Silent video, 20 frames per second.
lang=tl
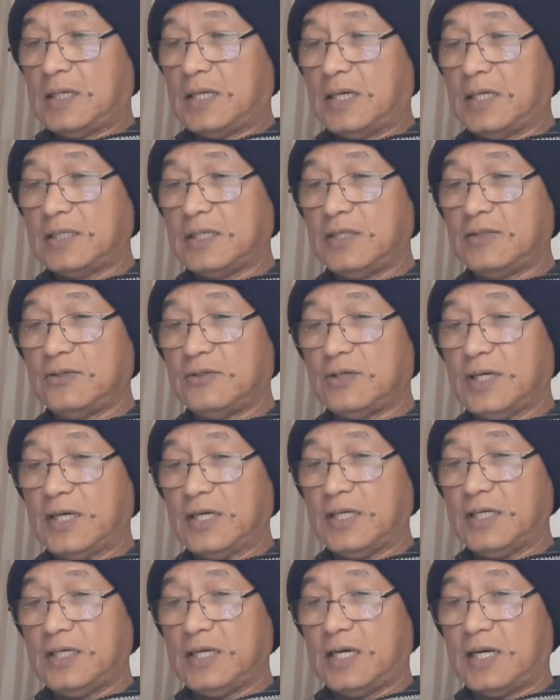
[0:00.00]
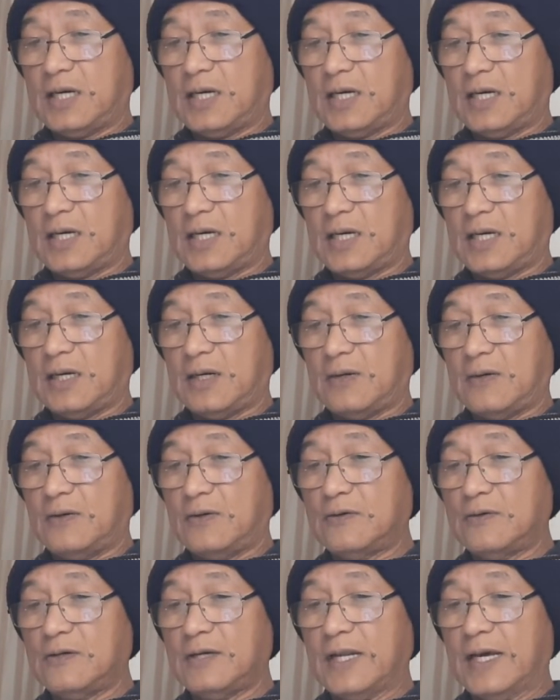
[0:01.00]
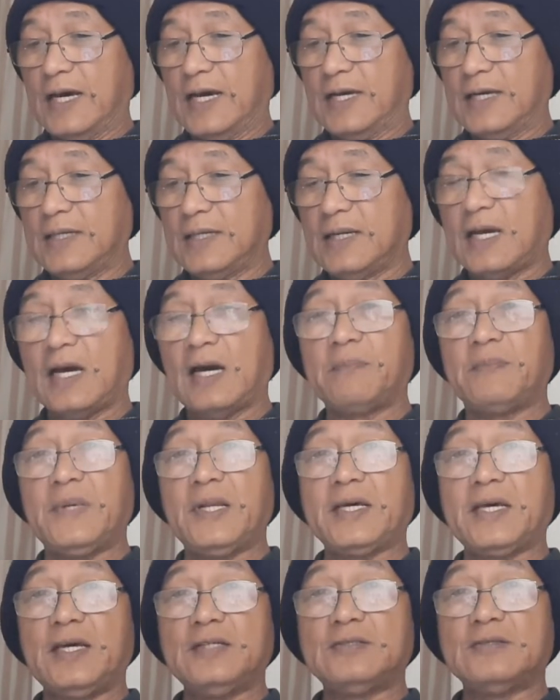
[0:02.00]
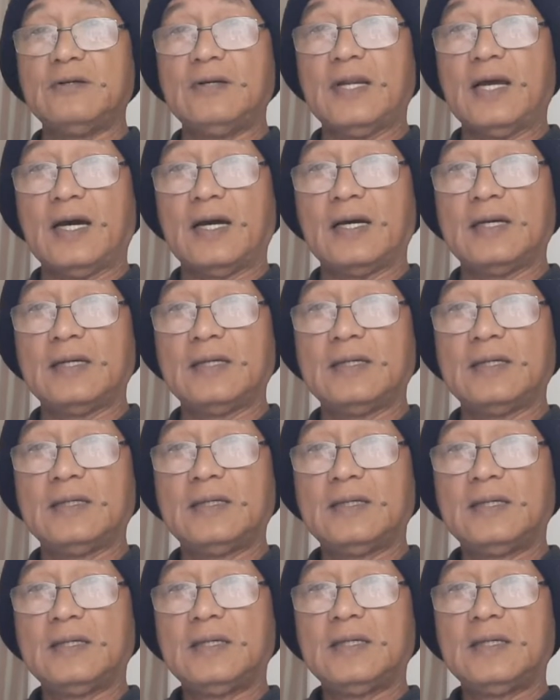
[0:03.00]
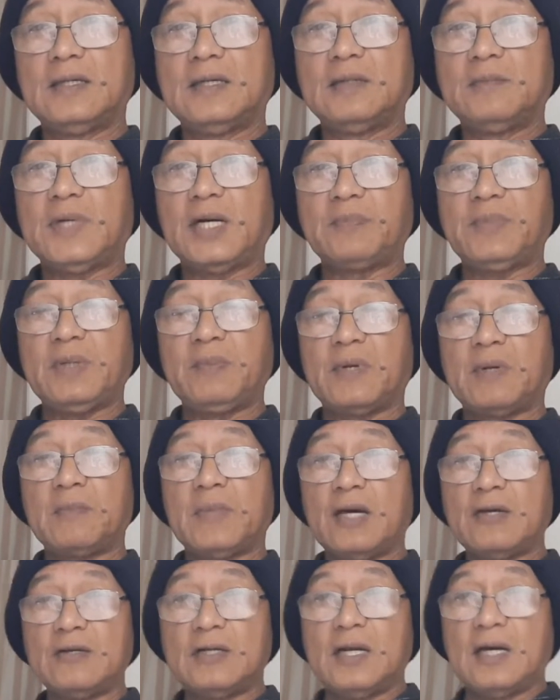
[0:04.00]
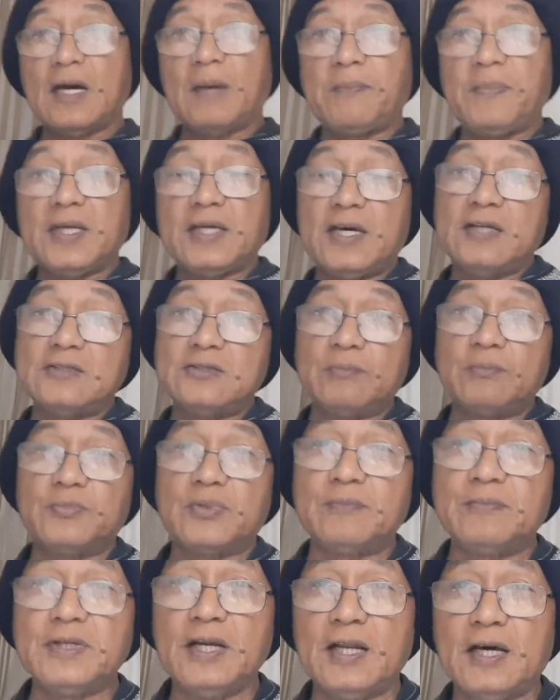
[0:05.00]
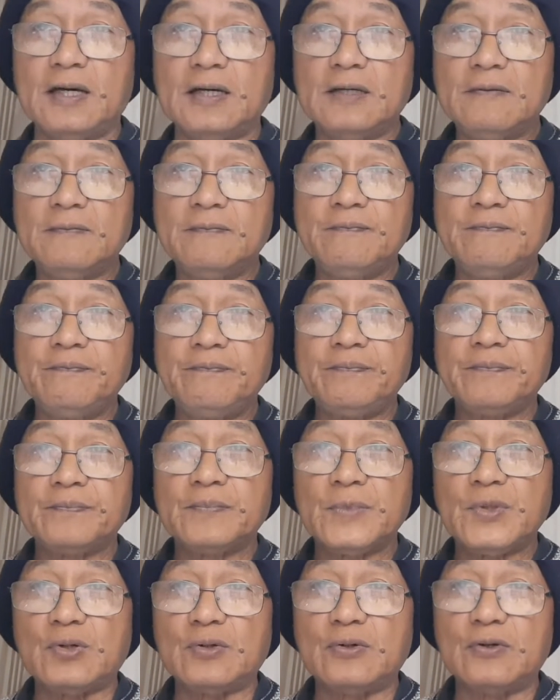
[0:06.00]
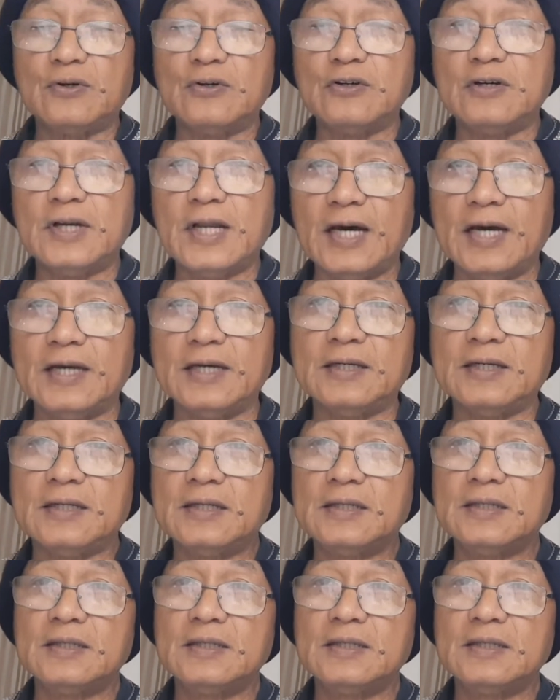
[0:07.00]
at ito ay uh, online application lang. Magpipirma kayo ng application form nila through online.